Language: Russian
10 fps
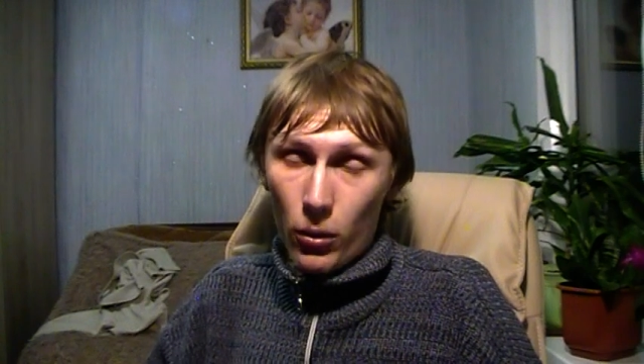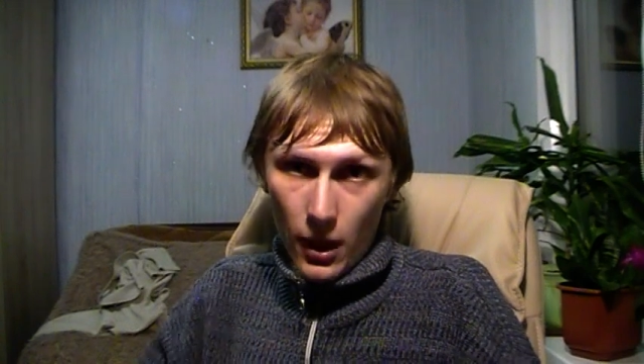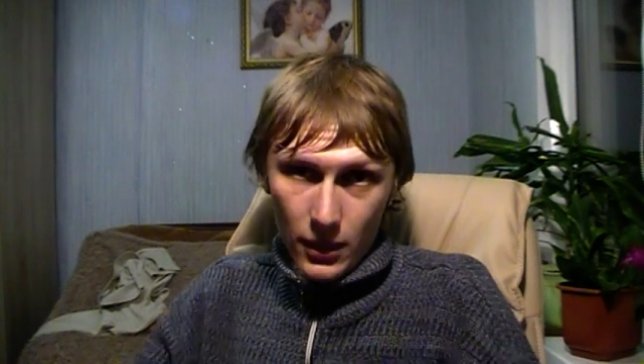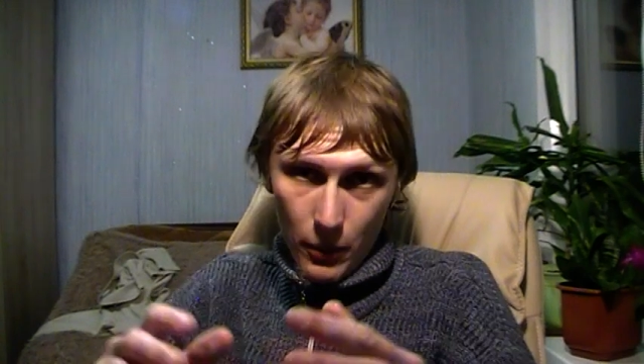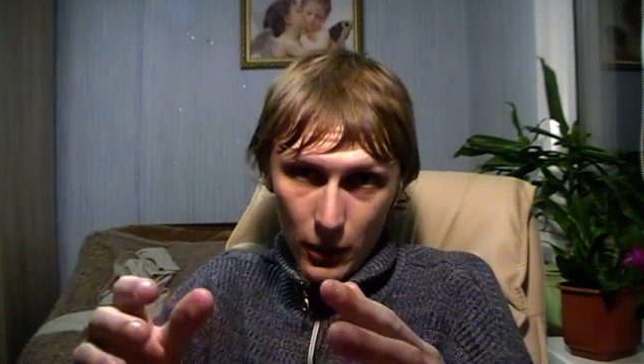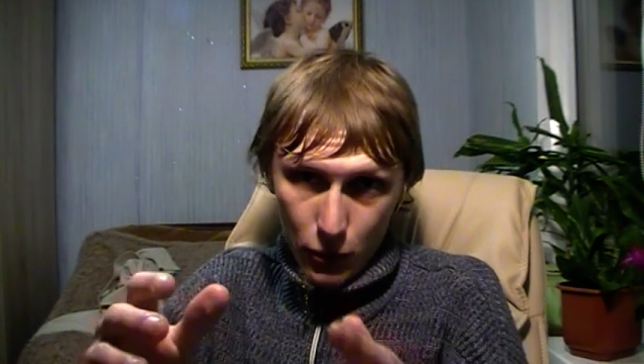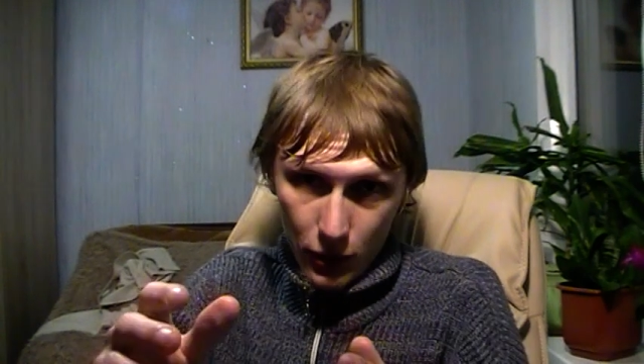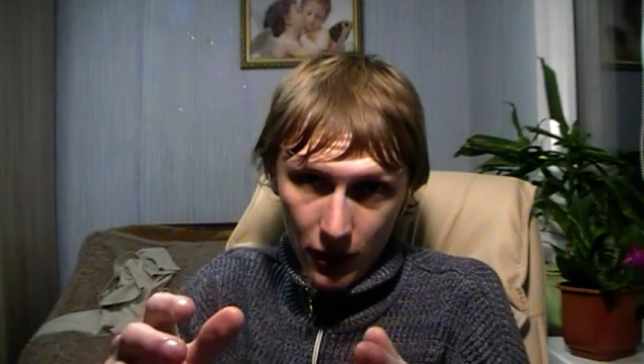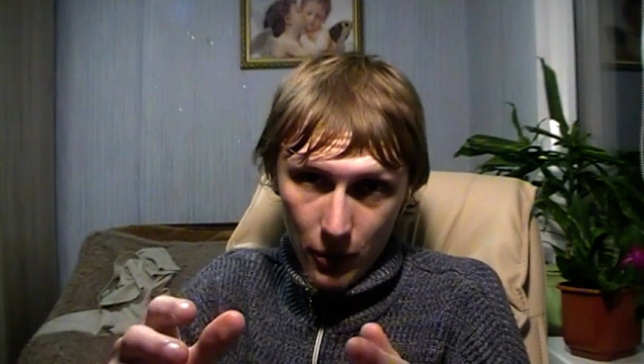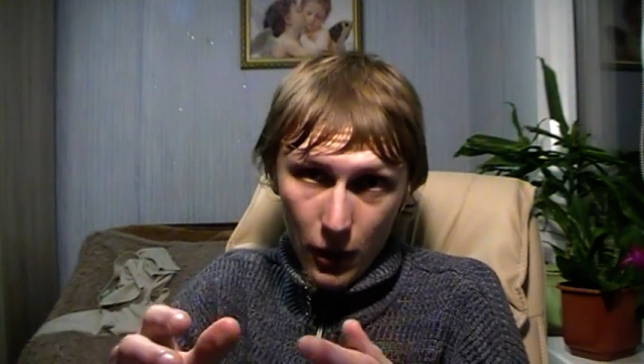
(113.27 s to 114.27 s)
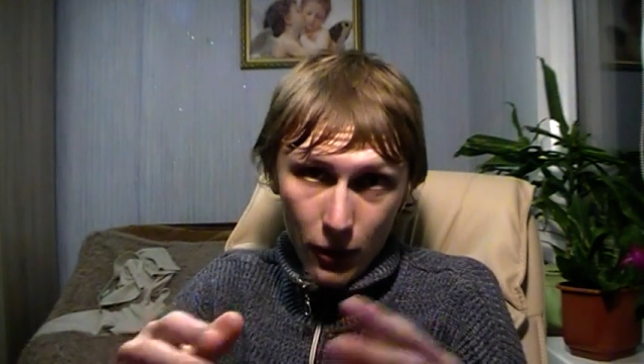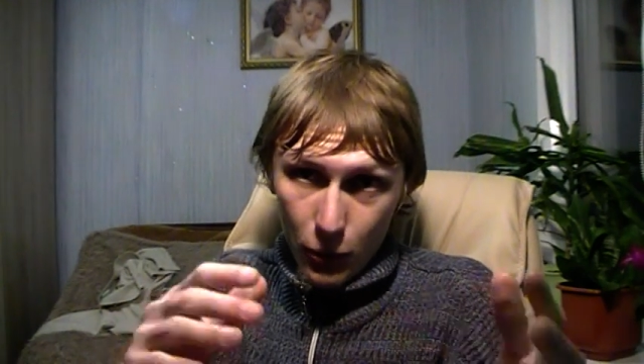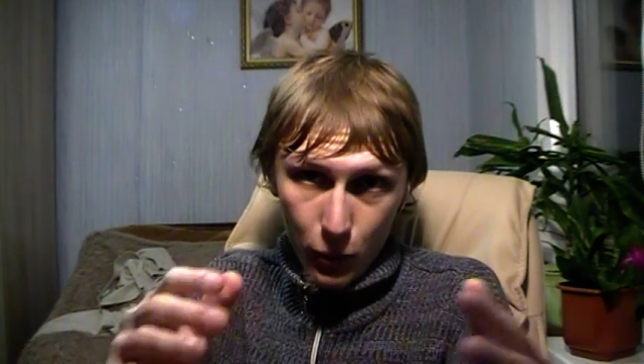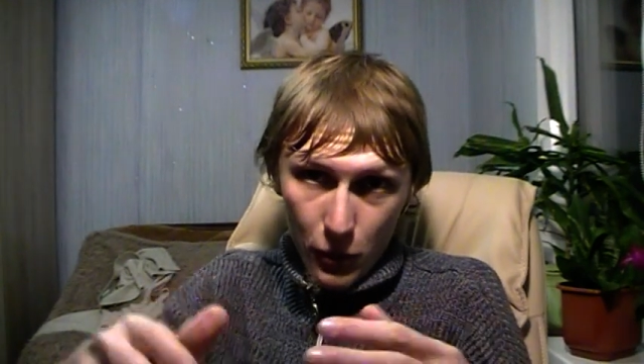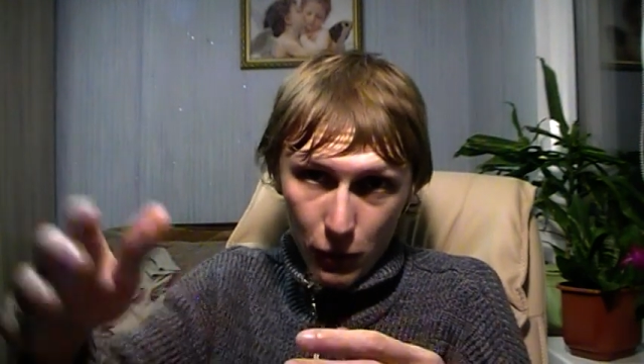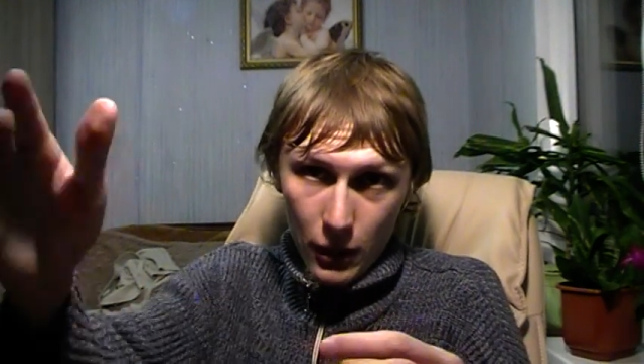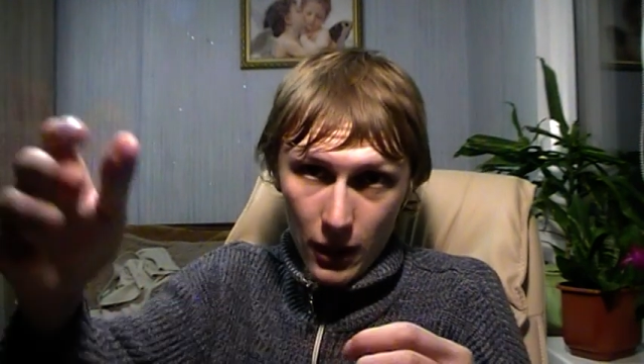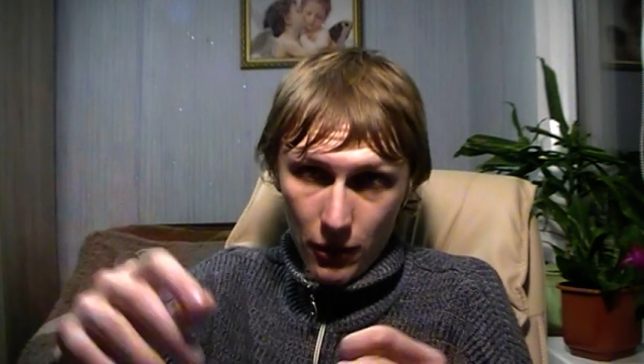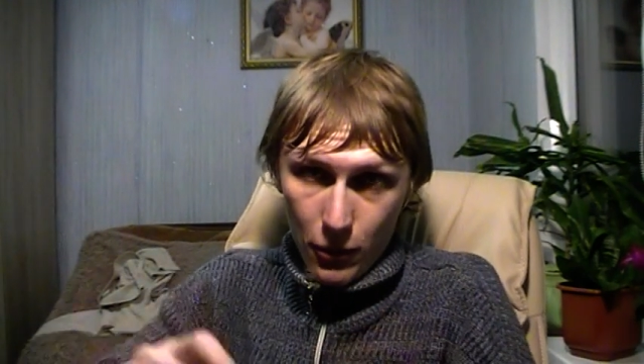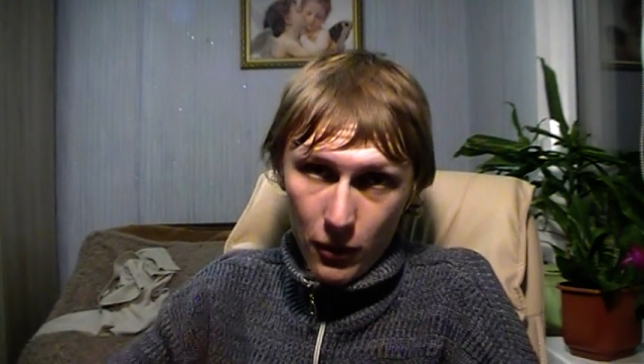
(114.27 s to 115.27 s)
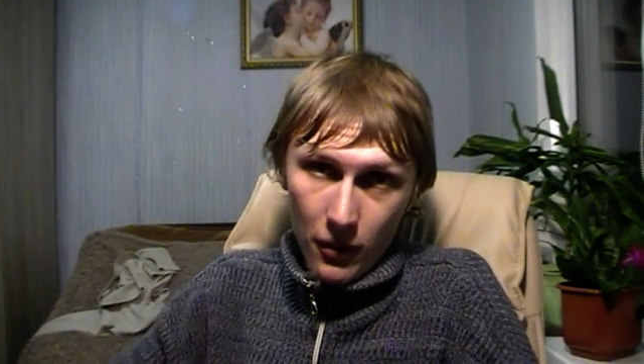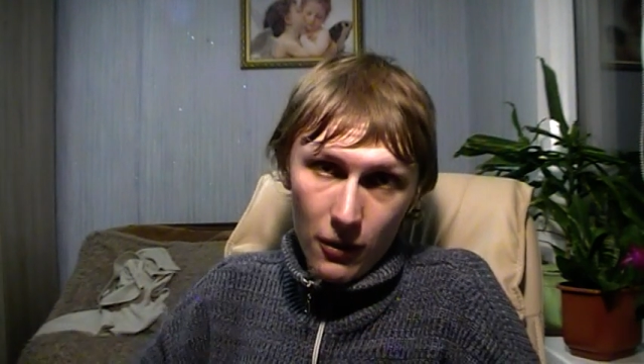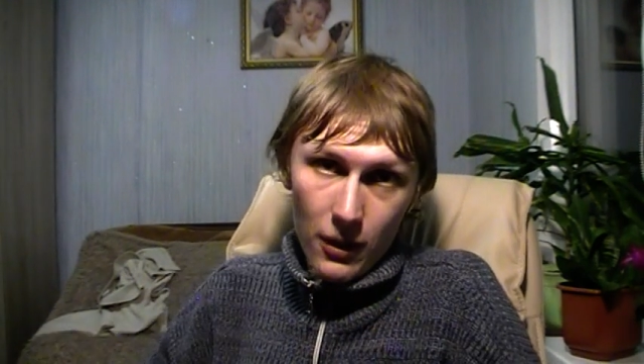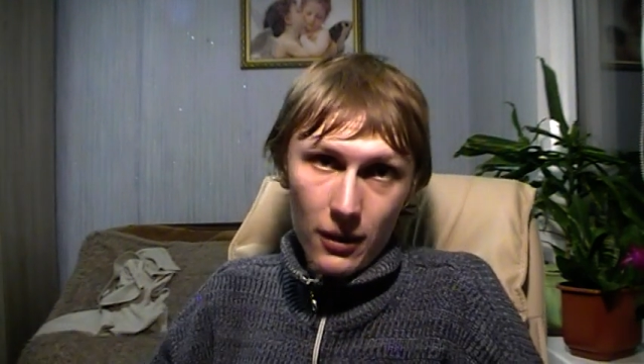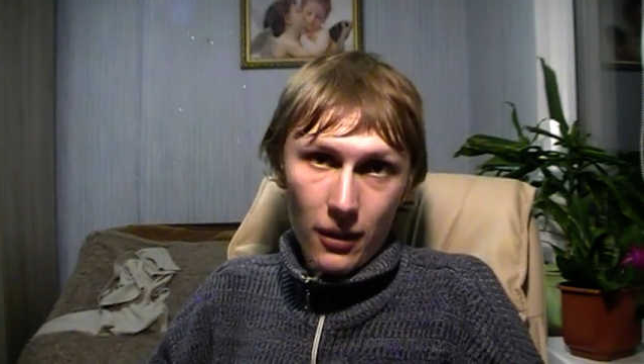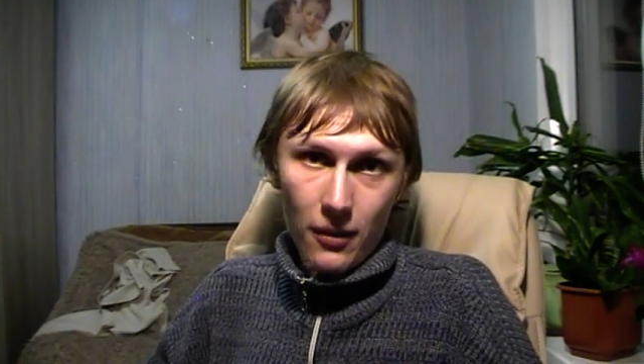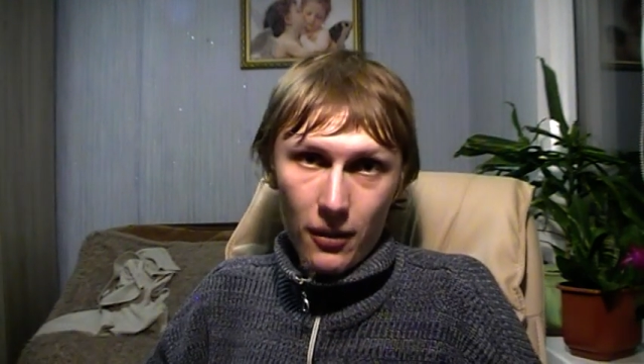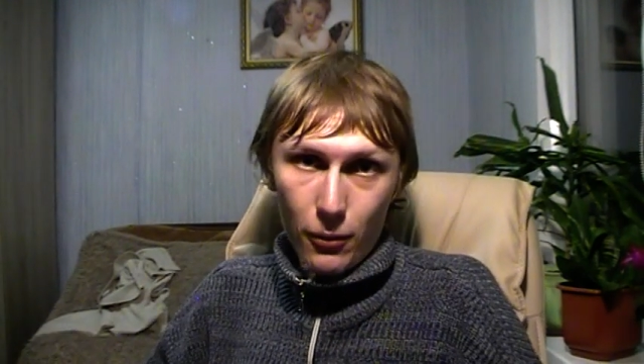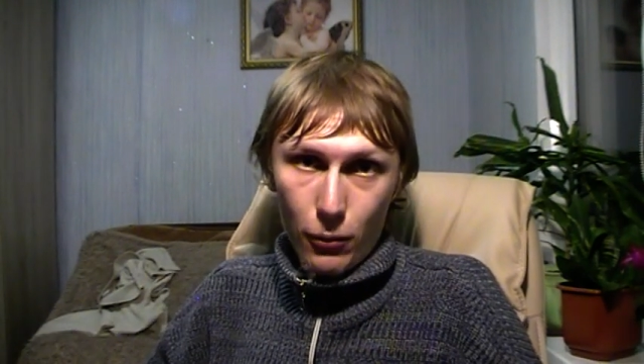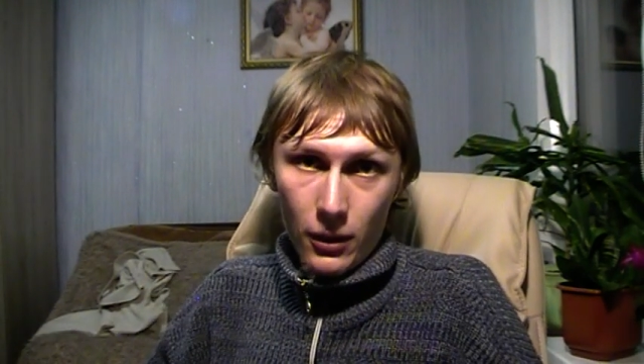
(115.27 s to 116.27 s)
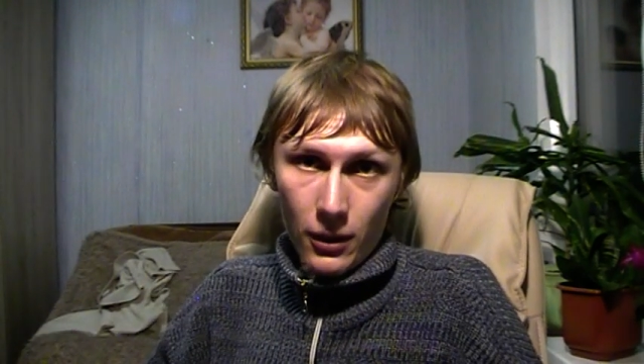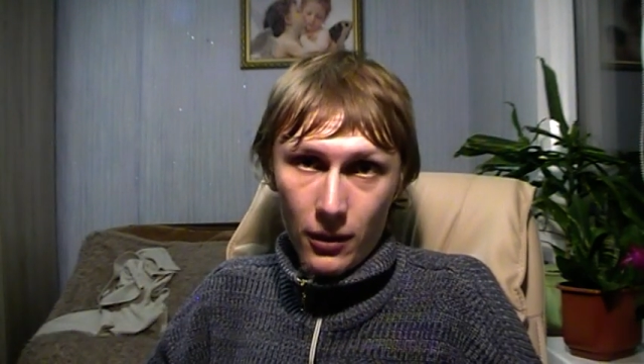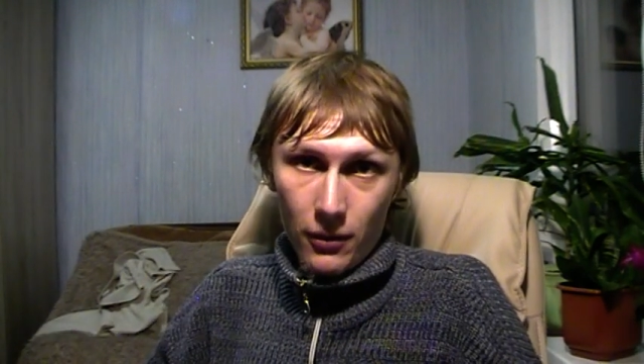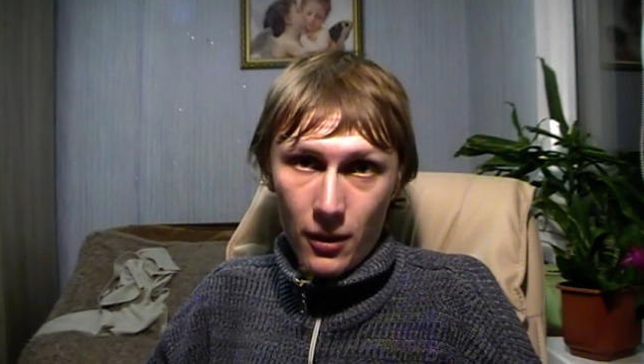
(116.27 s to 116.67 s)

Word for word: когда подходит к сопернику, он без ударов его заставляет оказаться у канатов.